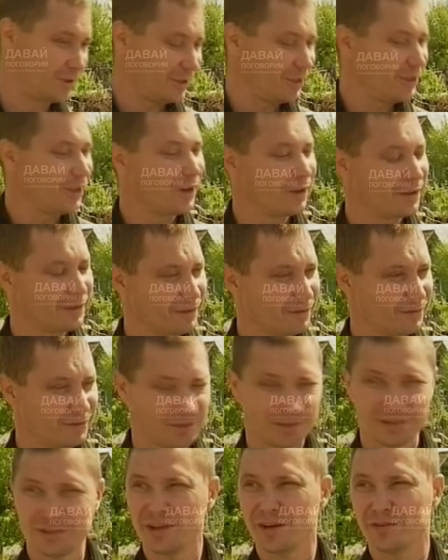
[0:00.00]
Всегда,
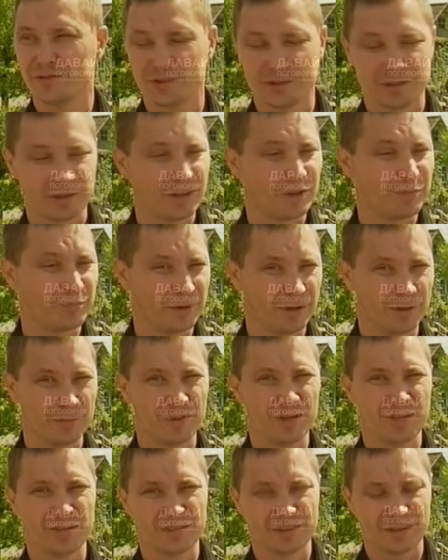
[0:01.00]
всегда, всегда,
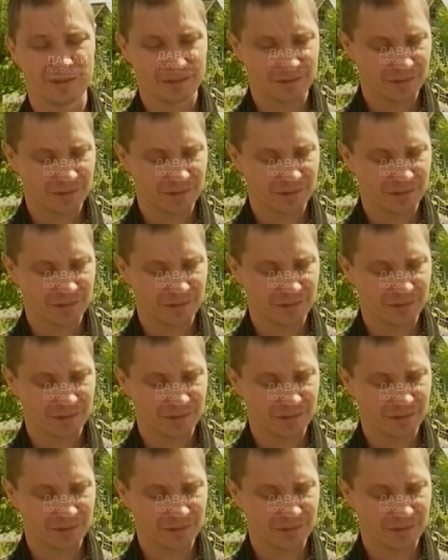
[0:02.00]
понимаете.